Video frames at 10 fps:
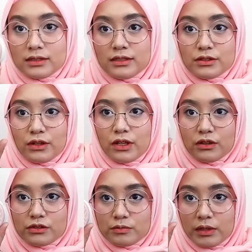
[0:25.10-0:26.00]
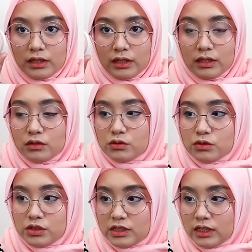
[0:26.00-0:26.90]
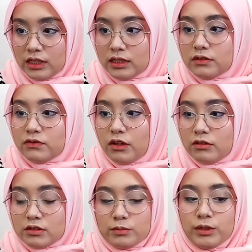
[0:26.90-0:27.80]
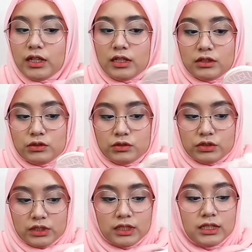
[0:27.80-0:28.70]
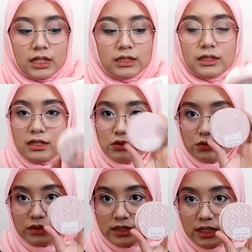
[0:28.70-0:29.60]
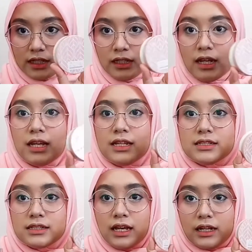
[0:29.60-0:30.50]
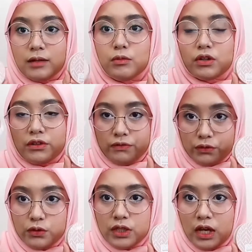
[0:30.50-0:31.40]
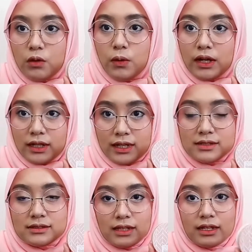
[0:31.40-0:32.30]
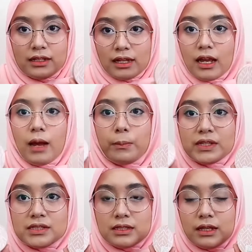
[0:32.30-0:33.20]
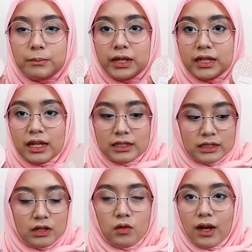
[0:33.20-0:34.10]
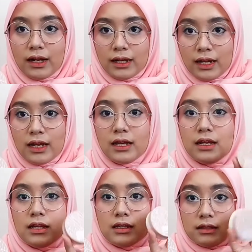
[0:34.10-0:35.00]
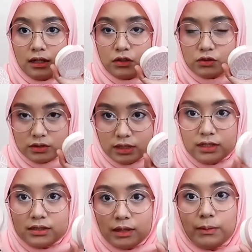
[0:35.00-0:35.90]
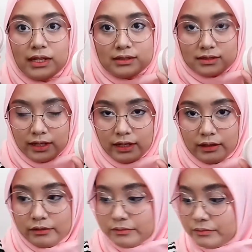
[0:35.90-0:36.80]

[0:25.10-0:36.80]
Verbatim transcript: Rizoya Cosmetic Cushion Volume Cushion yang translucent Sekarang mau review yang warna sennya Apa sih ya, bedanya warna translucent sama sen